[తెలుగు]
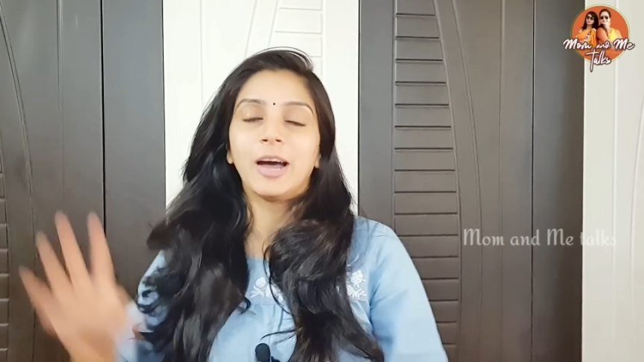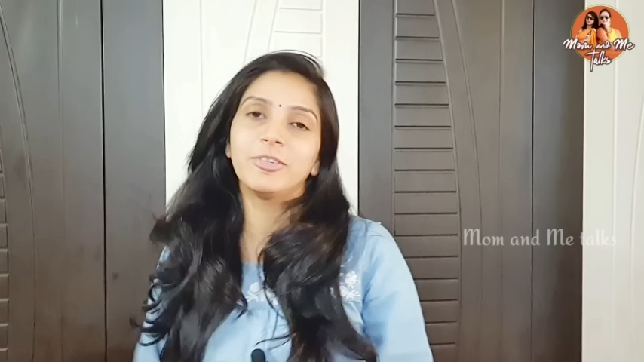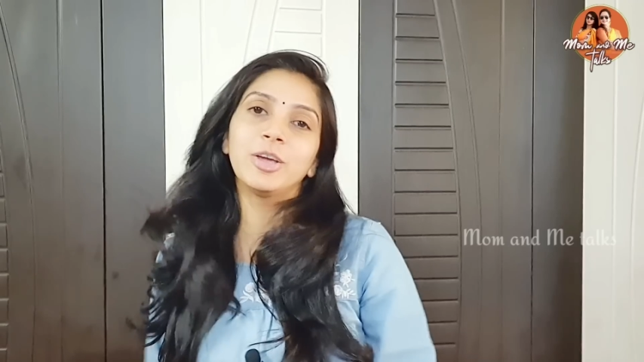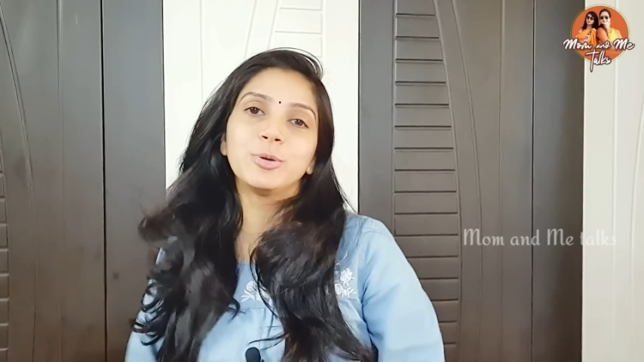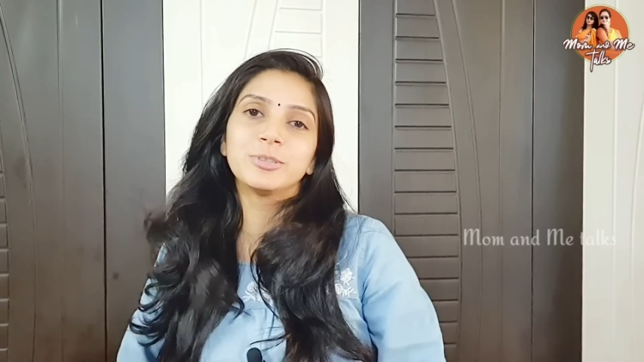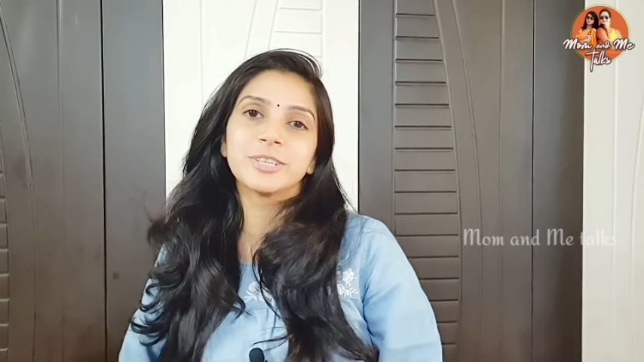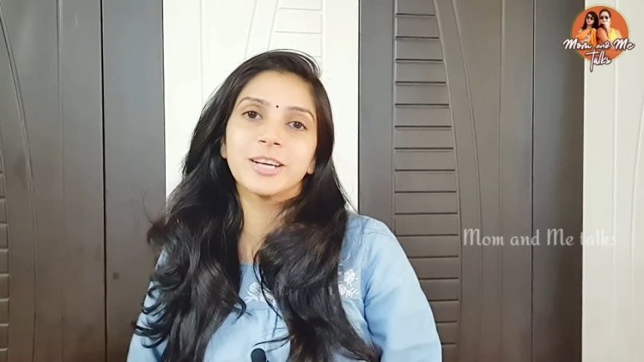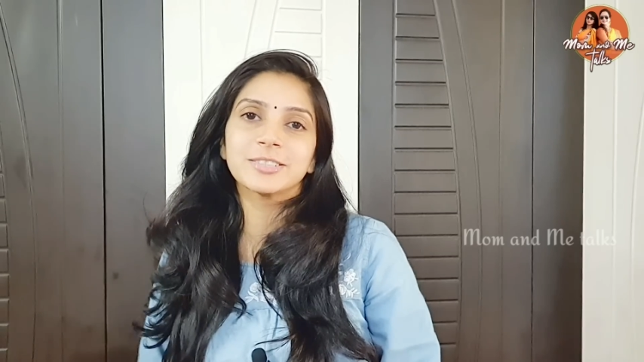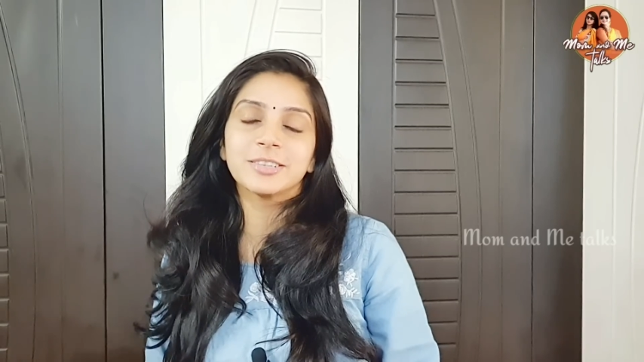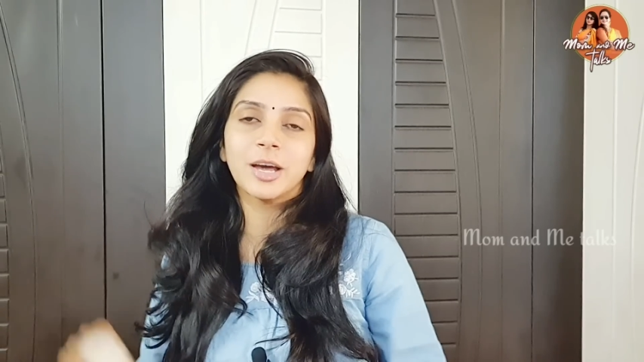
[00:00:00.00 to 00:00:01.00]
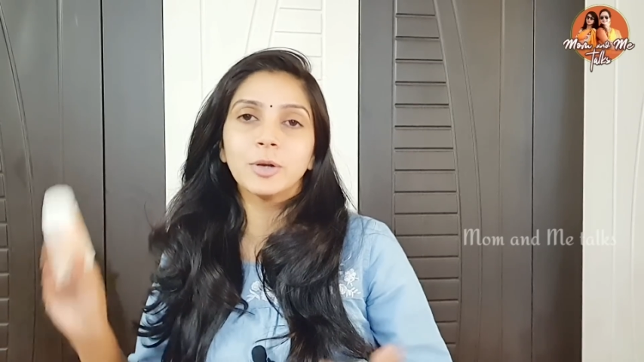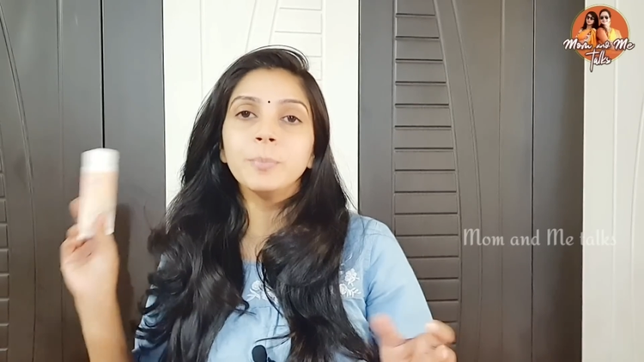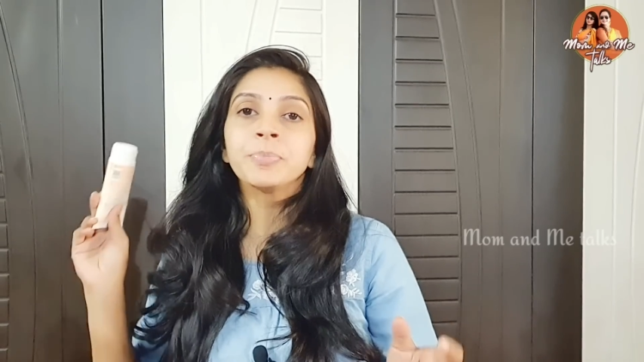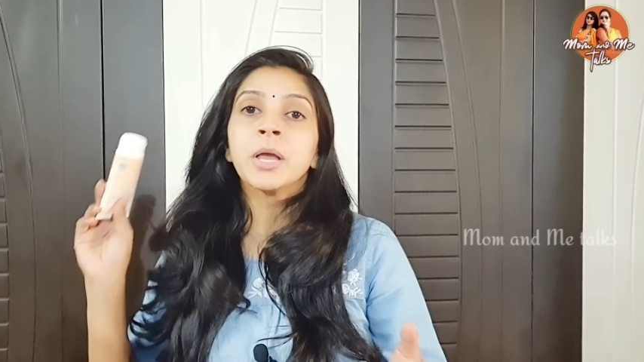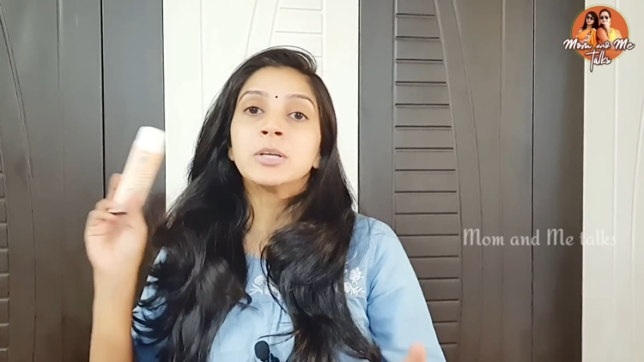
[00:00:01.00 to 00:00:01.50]
అవే యూజ్ చేస్తున్నాను
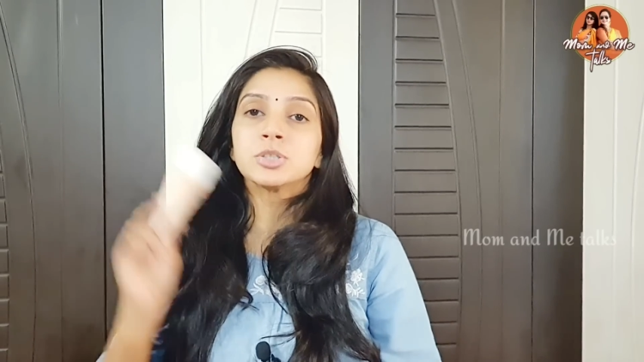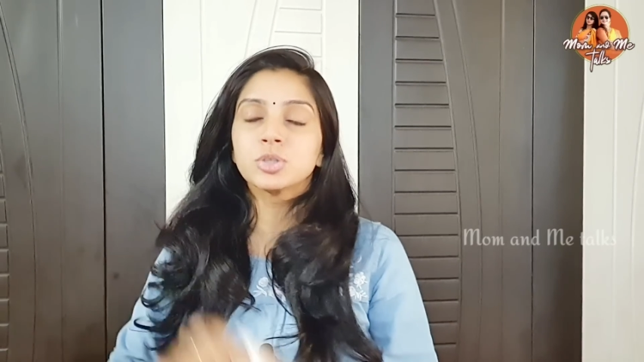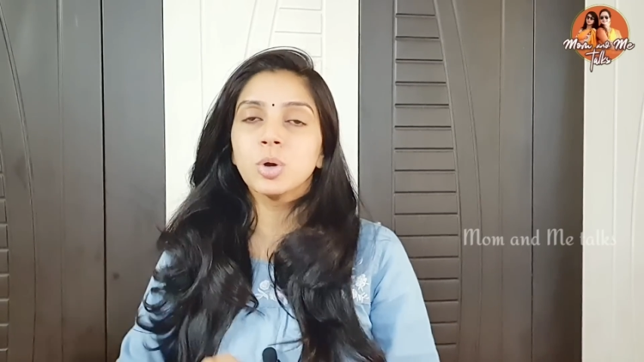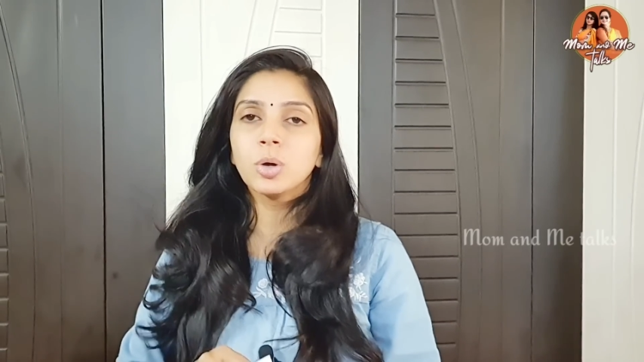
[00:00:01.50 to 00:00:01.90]
సో